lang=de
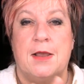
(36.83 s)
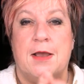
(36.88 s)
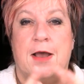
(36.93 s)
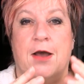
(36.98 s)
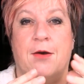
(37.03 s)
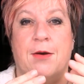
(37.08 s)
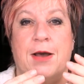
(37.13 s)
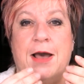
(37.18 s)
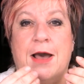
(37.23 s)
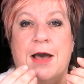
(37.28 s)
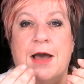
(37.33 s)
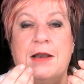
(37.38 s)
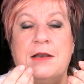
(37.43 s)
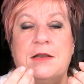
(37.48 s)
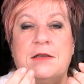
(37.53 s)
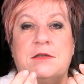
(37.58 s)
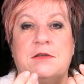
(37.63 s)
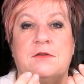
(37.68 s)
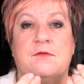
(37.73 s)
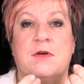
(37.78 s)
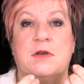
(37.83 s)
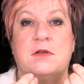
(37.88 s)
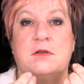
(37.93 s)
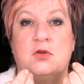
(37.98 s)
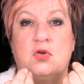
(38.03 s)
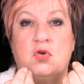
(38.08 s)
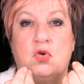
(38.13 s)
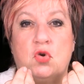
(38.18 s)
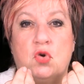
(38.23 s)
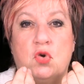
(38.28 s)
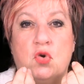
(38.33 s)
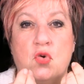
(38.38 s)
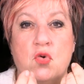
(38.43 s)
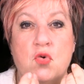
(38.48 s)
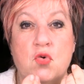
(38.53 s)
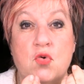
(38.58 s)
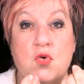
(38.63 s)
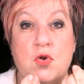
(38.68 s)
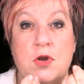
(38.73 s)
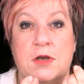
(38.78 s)
aber alles, was
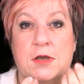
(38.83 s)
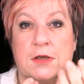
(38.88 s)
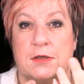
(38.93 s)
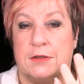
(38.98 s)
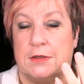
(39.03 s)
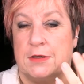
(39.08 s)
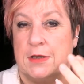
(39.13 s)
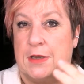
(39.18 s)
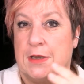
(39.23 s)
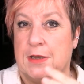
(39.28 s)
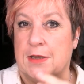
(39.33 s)
kühl ist,